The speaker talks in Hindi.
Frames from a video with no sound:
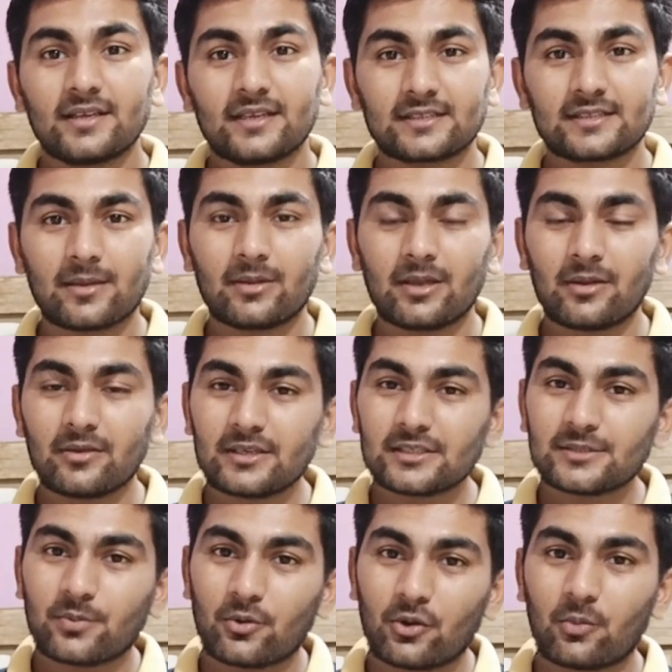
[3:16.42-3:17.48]
इसका मतलब
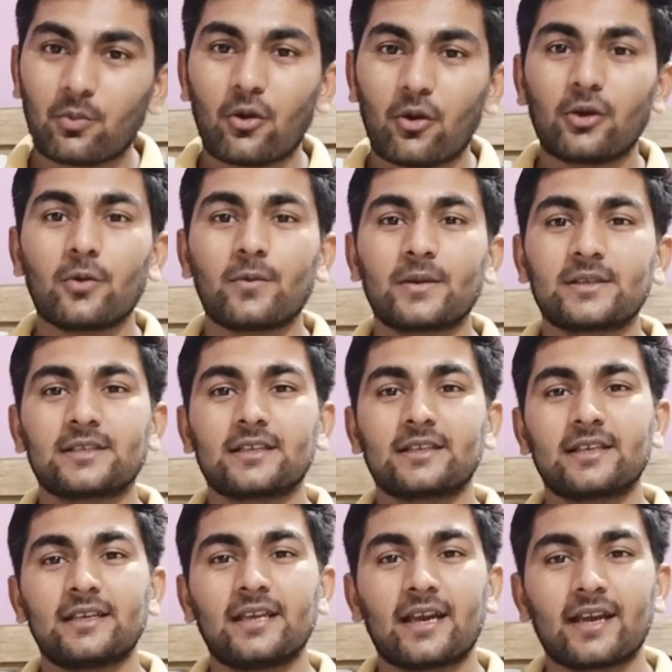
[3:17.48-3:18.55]
इस फुटबॉल को विकसित
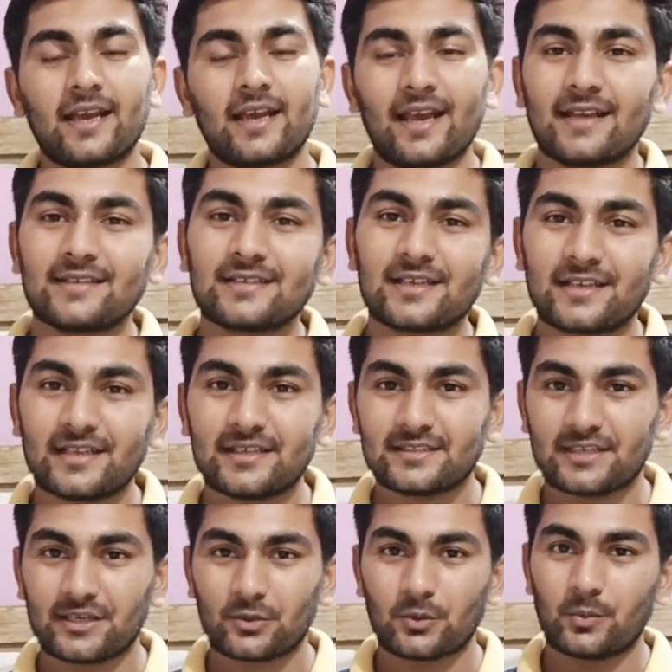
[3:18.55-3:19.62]
किया गया है एज अ
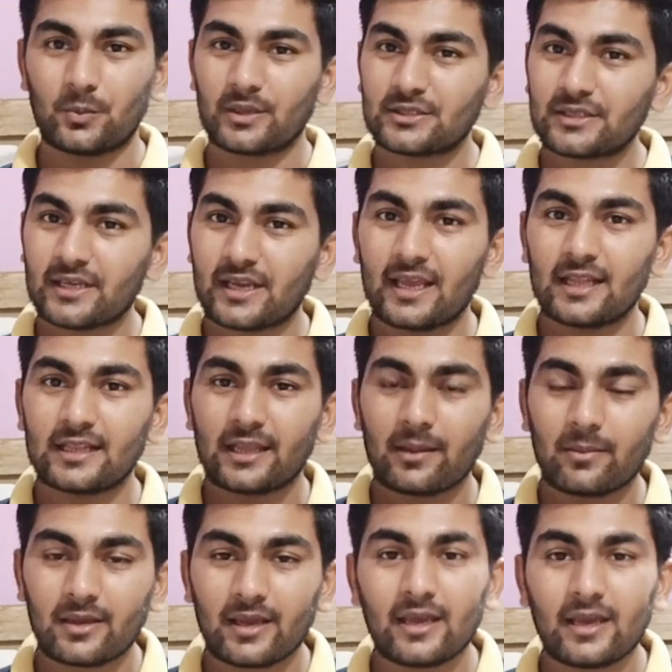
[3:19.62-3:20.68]
टीचिंग टूल बच्चे खेलते
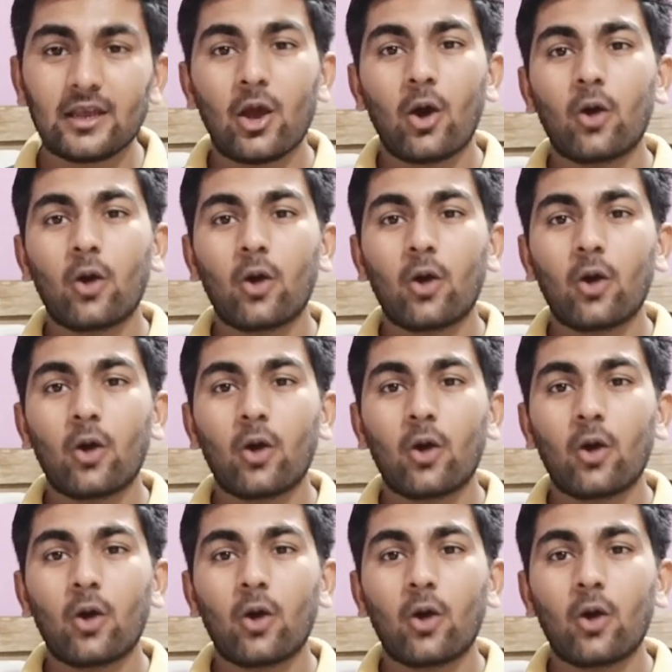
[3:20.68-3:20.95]
भी हैं